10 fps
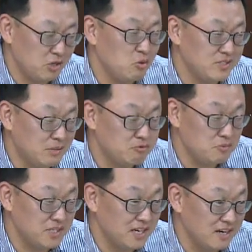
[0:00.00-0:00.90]
최고의
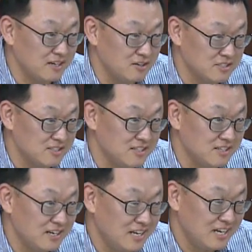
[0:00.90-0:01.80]
상품이냐라는
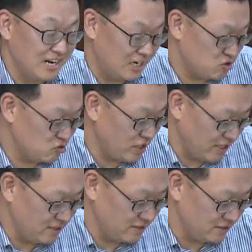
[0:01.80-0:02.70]
것을 네, 알
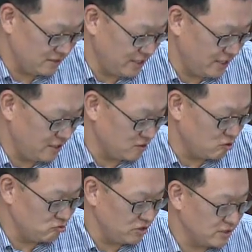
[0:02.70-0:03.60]
수가 있는, 있는, 예, 음.
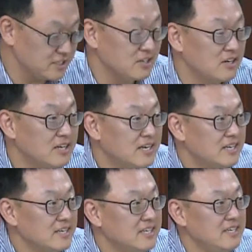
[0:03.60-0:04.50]
거고요. 음. 그래서
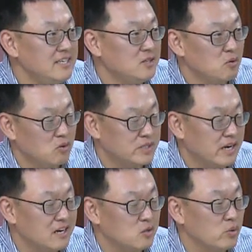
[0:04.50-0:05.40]
이 또
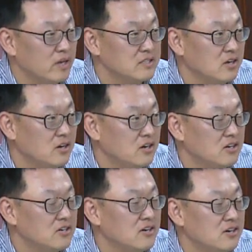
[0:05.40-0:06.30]
사례를
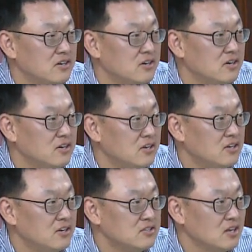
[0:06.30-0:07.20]
통해서 어
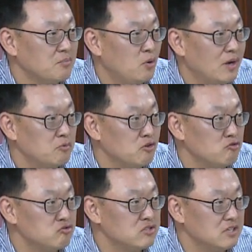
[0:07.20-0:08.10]
서귀포
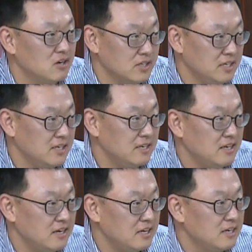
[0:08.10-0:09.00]
감귤의 우수성이
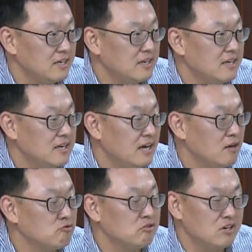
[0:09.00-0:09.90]
음...
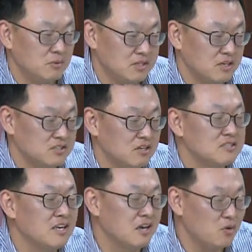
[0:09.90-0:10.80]
한국을 넘어서
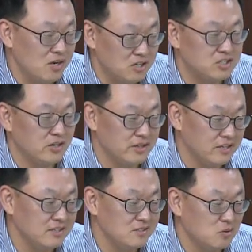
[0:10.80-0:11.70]
전 세계로 네. 알려지게
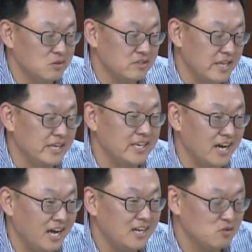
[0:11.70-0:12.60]
되는 또 그런
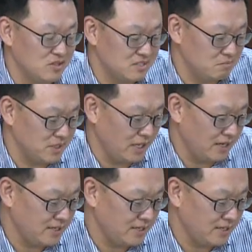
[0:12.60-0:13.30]
계기가 됐습니다.